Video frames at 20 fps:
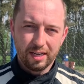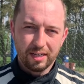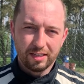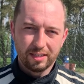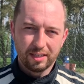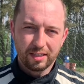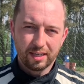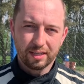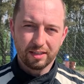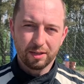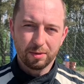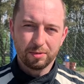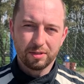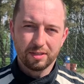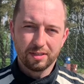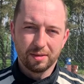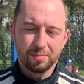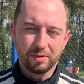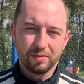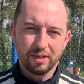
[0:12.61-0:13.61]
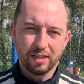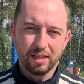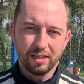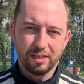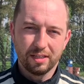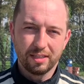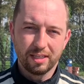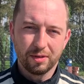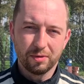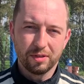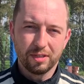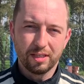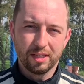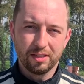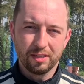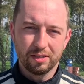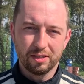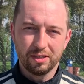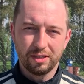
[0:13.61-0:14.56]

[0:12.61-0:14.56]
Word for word: że tak dobrze zapowiada się cały sezon.